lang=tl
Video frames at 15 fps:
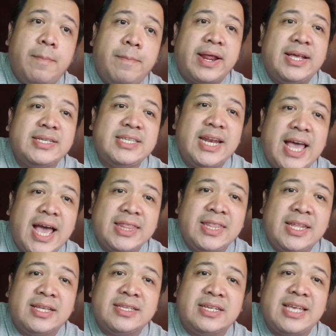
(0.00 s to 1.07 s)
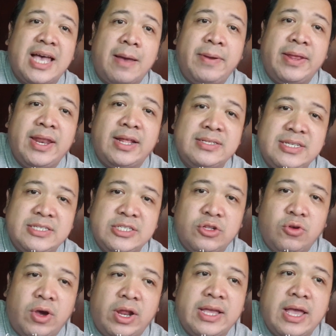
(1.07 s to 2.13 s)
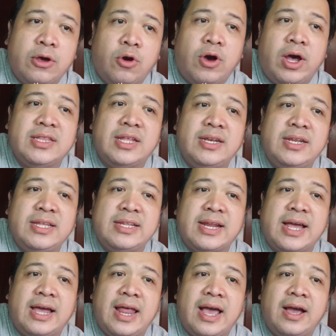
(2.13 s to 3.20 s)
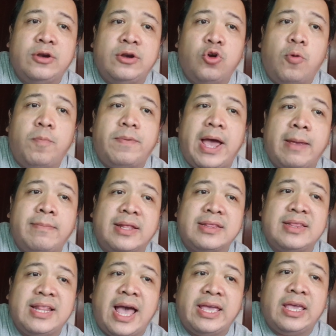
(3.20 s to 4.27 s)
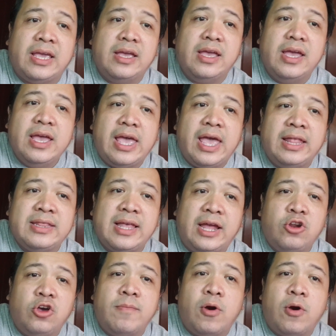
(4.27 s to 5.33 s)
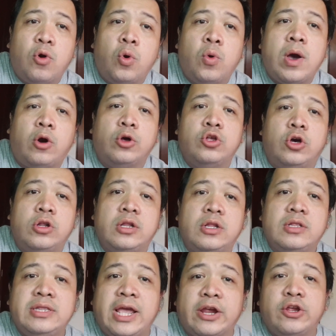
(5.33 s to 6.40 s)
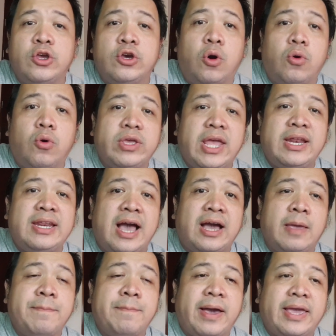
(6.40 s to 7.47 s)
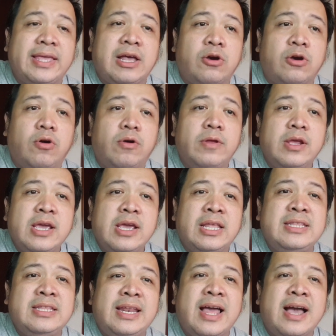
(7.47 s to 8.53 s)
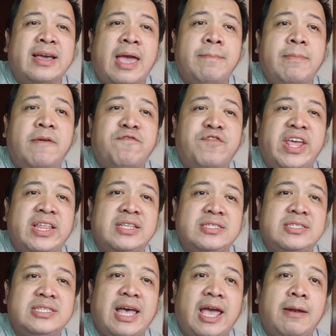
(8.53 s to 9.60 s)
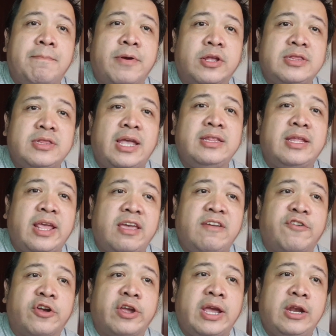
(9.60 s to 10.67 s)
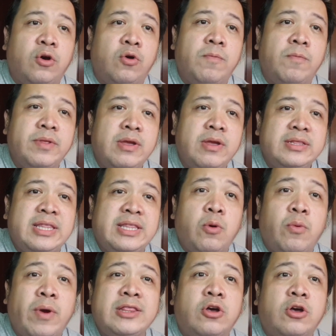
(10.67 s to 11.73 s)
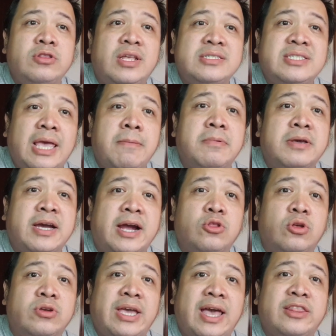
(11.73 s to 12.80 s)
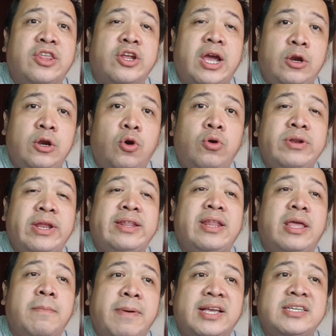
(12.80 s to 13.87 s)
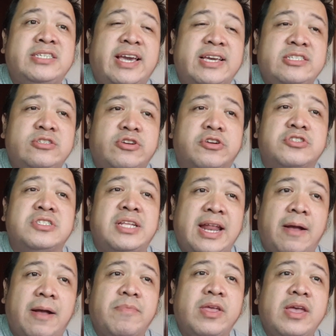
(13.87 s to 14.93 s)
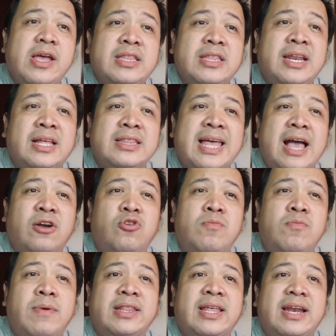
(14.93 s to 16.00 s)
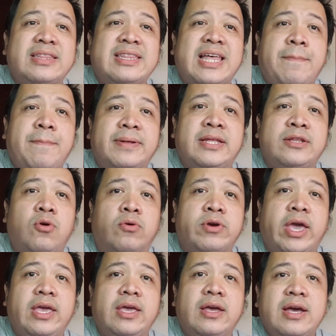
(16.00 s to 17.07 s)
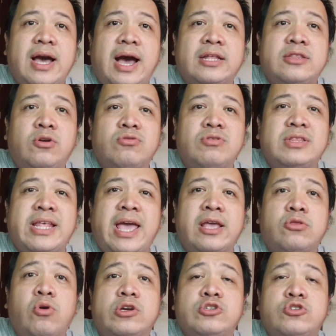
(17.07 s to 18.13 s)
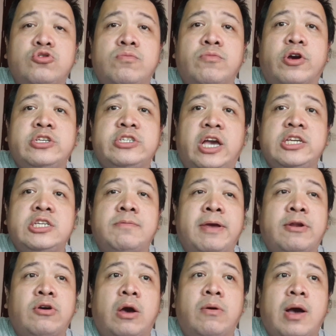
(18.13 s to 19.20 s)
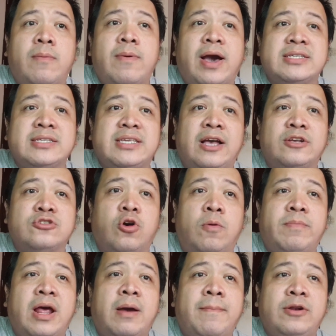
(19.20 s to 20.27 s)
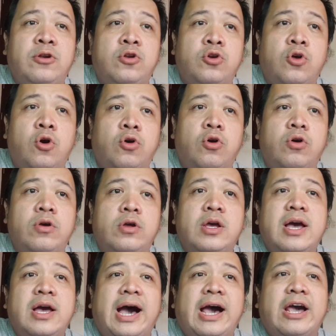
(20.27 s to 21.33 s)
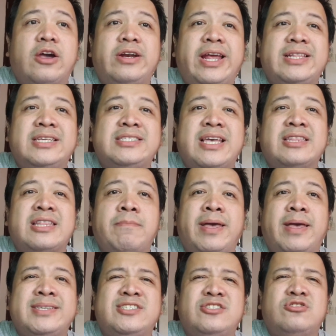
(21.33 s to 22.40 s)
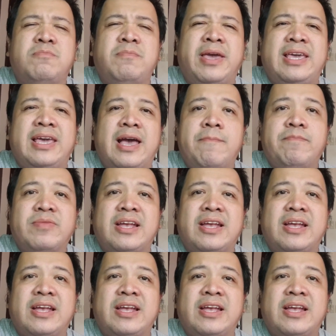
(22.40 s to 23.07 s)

Para sa lahat na nagsasabi na nagsisinungaling ako at naninira lang, nope, I'm not lying. And anong makukuha ko doon? There you go, yan lang, ipakita ko. Hindi lang keme friends, dahil birthday ni Raver, hello. They went on the same car together alone and iba gestures nila. Tinatago man, halata pa din okay. I don't like to assume or judge pero kawawa kasi ang sobrang manluloko. I already sent a message to Bea.